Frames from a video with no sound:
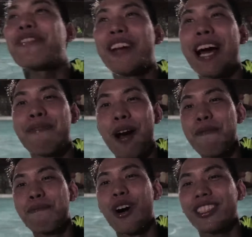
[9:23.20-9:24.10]
Wala pa
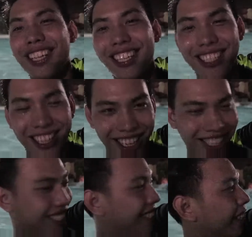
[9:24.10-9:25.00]
akong boses.
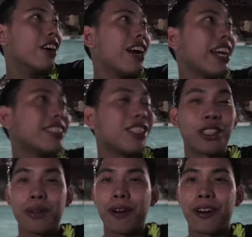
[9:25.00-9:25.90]
Alright, see you
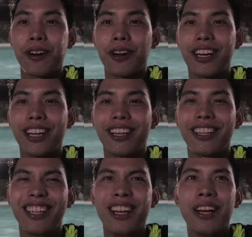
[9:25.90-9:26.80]
tomorrow.
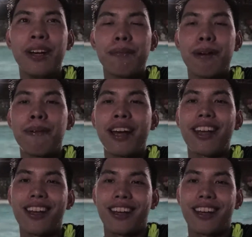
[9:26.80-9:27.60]
Bye-bye.